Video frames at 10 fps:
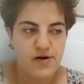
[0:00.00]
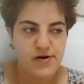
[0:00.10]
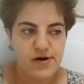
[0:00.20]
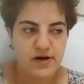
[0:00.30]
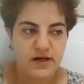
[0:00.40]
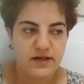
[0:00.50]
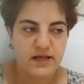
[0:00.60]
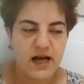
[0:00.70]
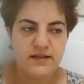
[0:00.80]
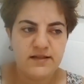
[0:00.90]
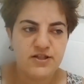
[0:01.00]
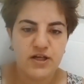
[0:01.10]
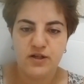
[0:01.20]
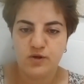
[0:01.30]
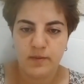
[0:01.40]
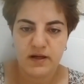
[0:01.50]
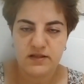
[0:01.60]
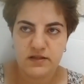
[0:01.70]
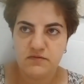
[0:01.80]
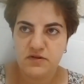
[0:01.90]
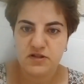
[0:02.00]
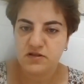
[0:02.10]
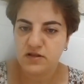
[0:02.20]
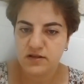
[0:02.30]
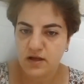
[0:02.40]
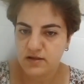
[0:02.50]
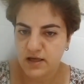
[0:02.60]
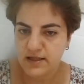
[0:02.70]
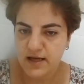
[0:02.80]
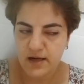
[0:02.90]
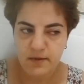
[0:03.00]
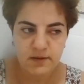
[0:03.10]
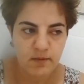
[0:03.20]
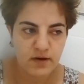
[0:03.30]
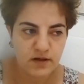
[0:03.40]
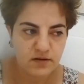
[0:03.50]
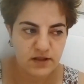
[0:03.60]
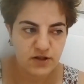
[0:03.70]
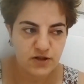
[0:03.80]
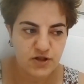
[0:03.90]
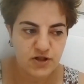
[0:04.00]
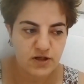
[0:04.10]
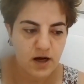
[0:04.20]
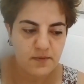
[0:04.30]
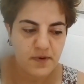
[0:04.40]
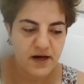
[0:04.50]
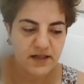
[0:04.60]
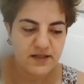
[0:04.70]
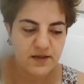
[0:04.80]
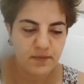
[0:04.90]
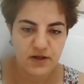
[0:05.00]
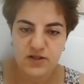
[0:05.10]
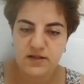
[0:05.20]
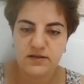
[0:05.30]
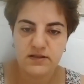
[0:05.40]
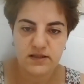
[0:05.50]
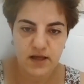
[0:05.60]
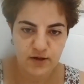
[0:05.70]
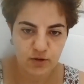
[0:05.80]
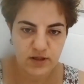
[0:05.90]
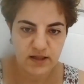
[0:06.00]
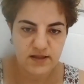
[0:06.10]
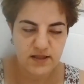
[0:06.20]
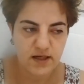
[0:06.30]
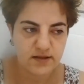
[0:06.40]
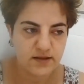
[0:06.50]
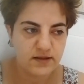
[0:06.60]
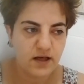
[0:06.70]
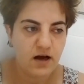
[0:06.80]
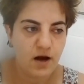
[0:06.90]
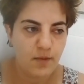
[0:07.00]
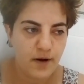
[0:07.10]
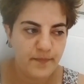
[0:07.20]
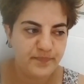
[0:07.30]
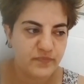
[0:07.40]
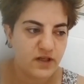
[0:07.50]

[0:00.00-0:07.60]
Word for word: Eh, kendisi şey diyor ben Twitter'da da denk gelmedim ama linç kampanyası başlatıldığını iddia ediyor kendisi hakkında ama